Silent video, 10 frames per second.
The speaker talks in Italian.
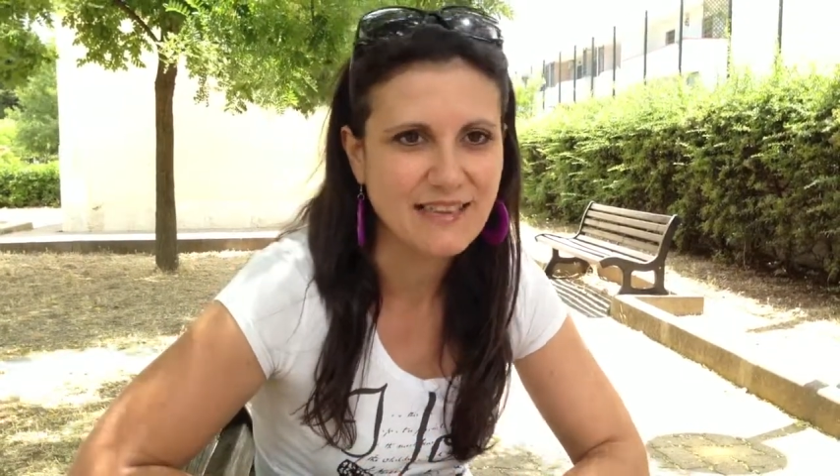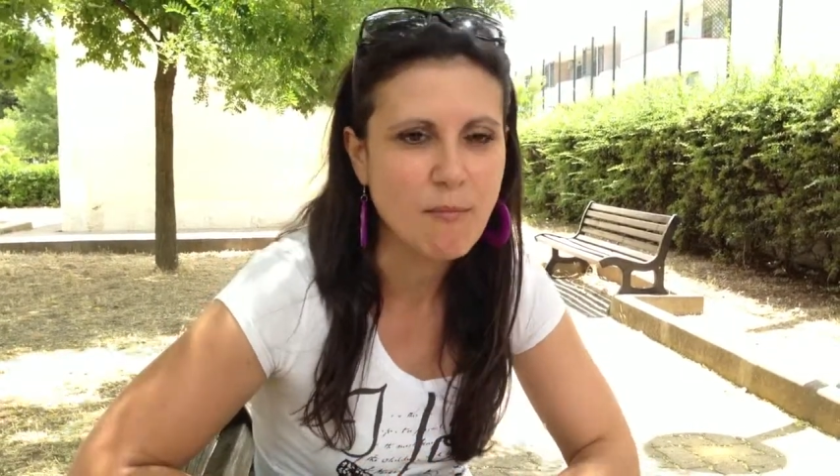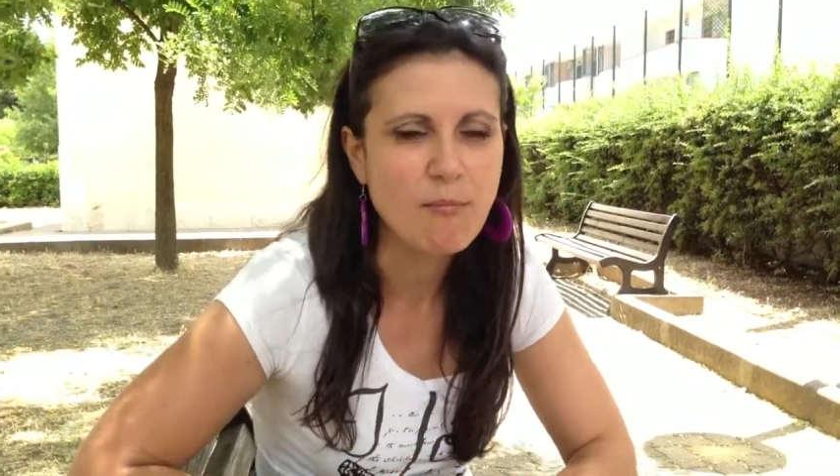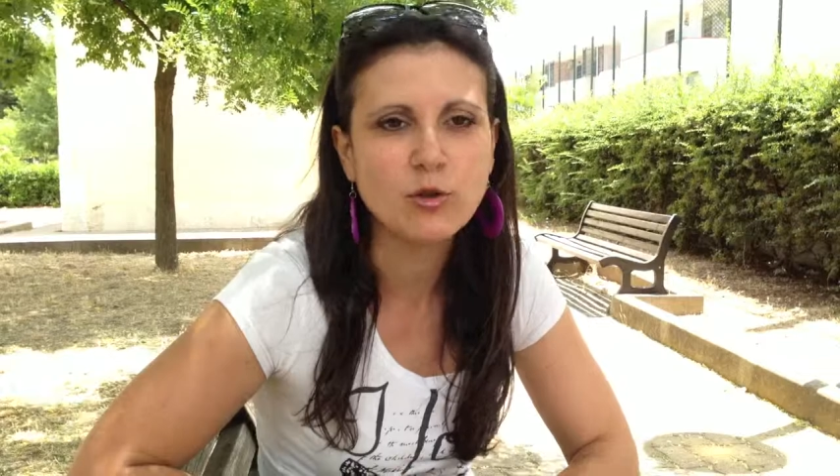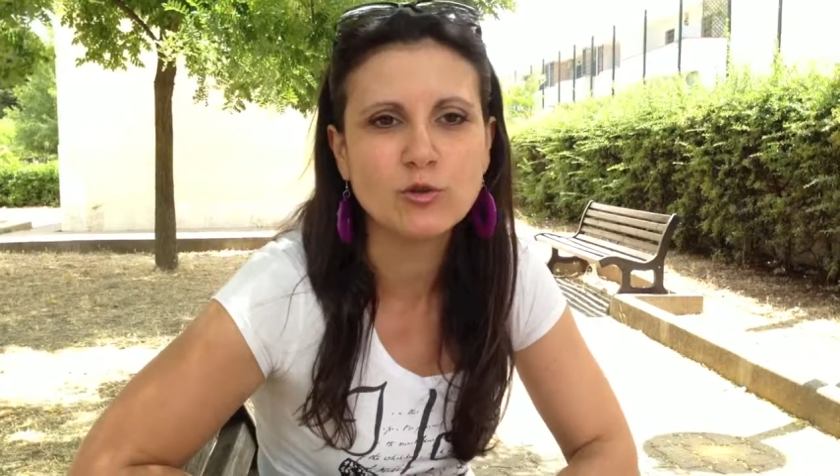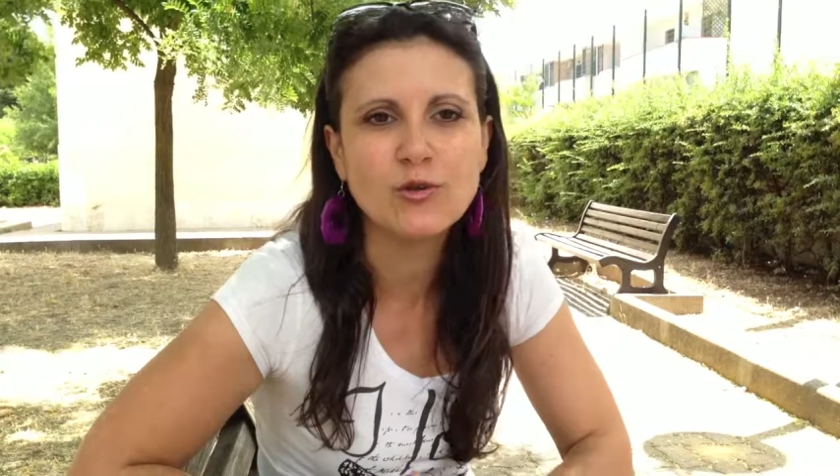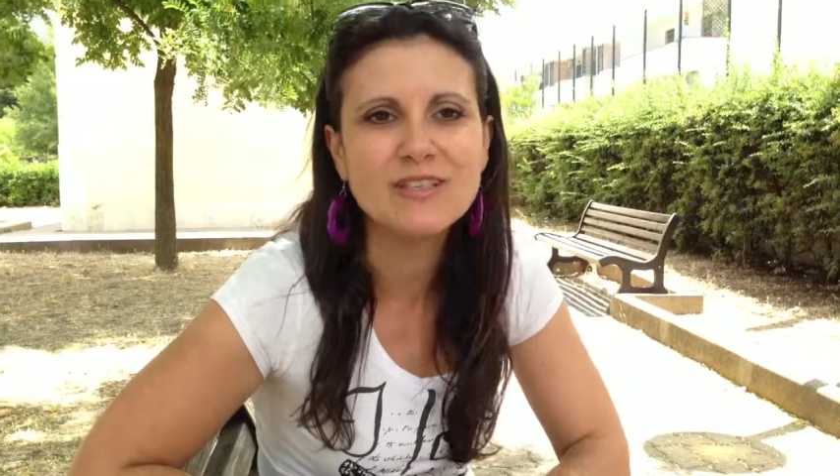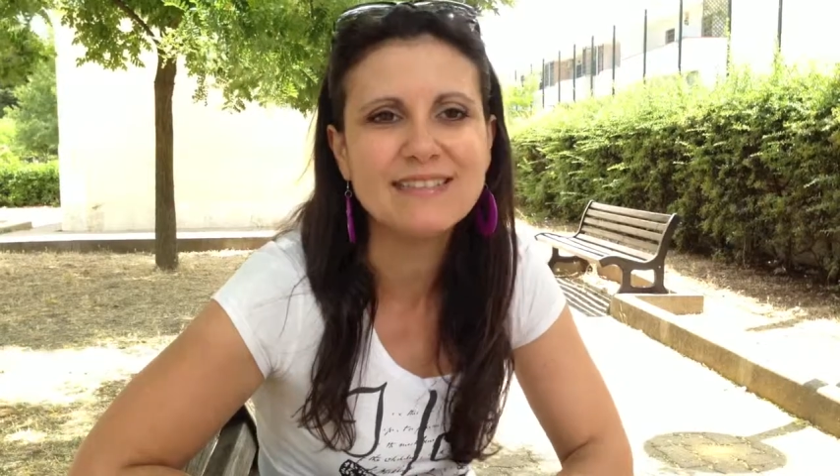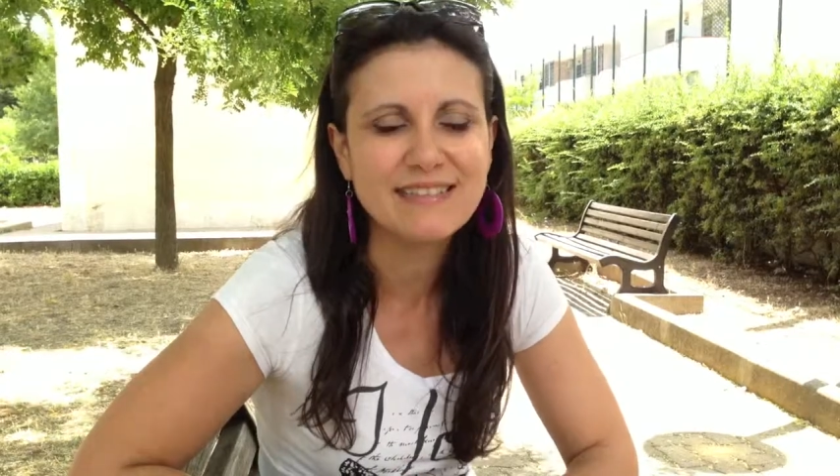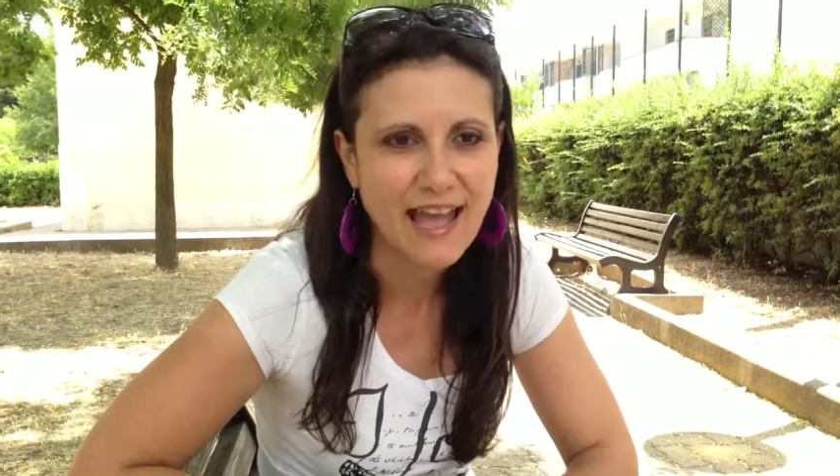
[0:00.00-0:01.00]
tra mondo
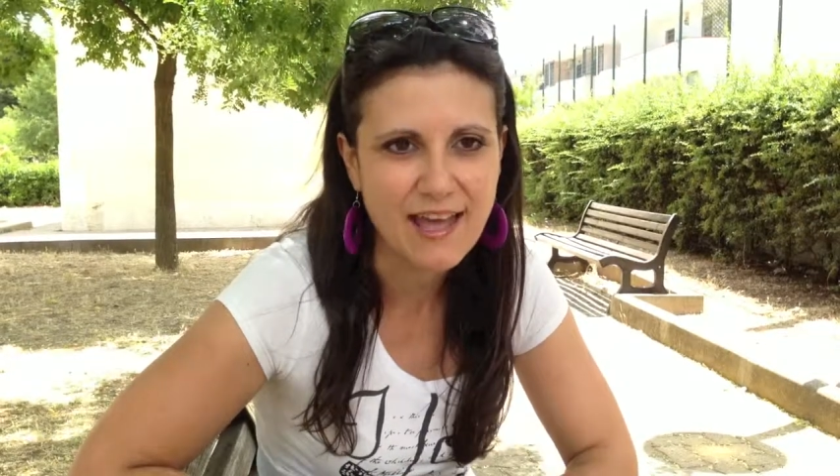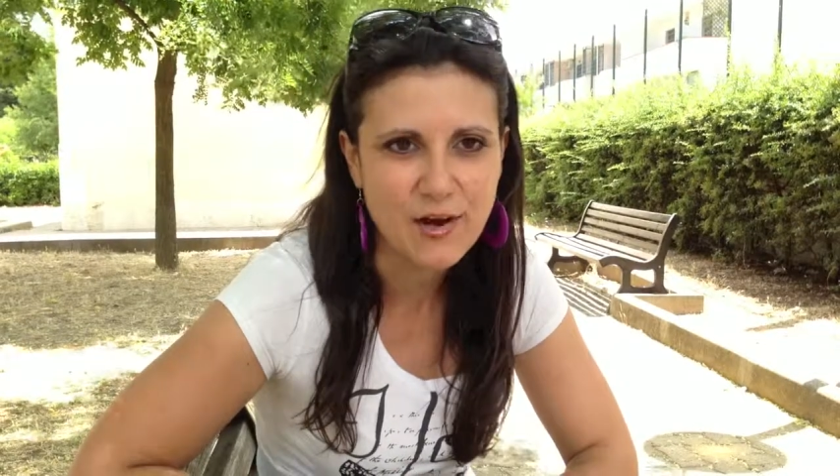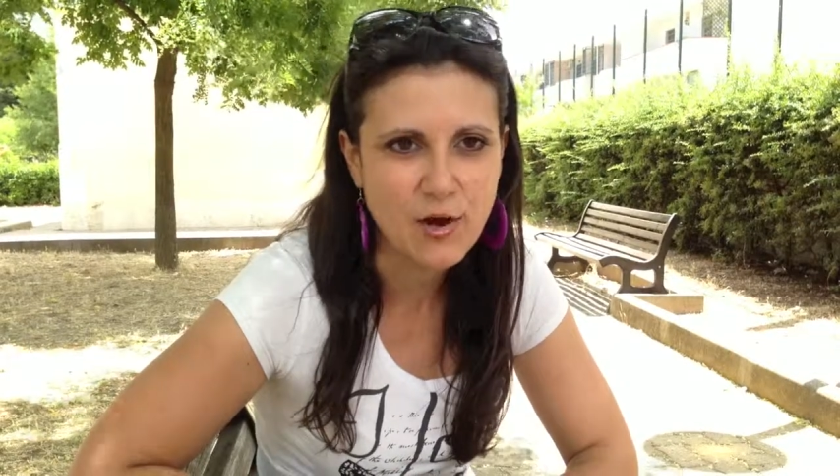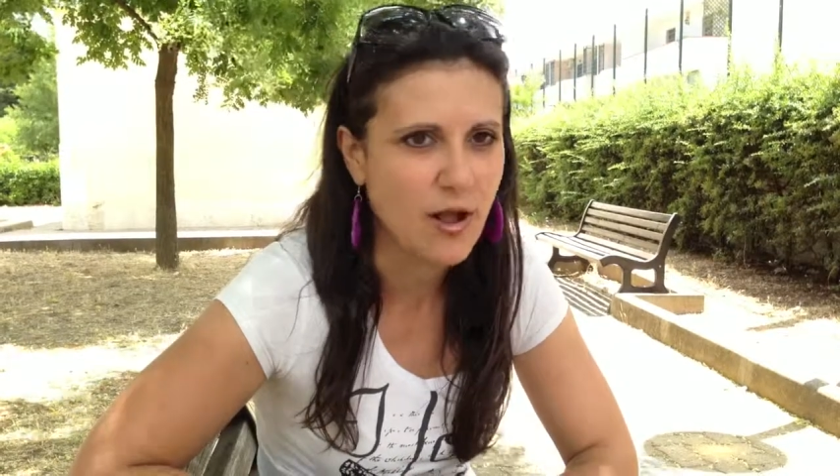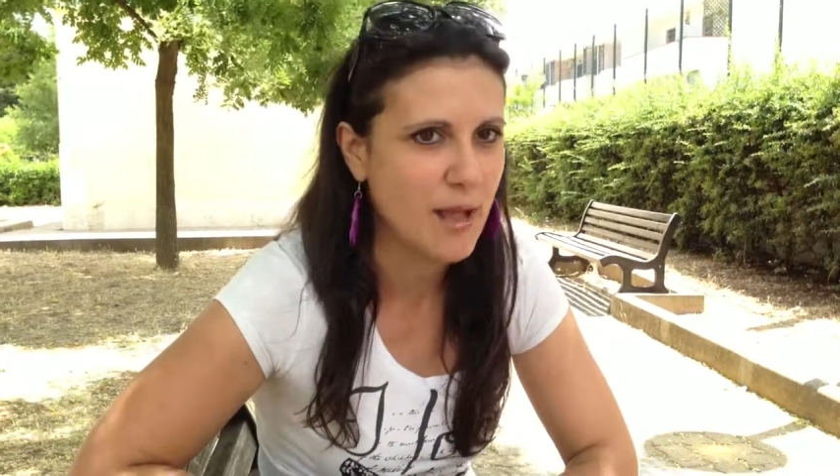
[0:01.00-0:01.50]
interno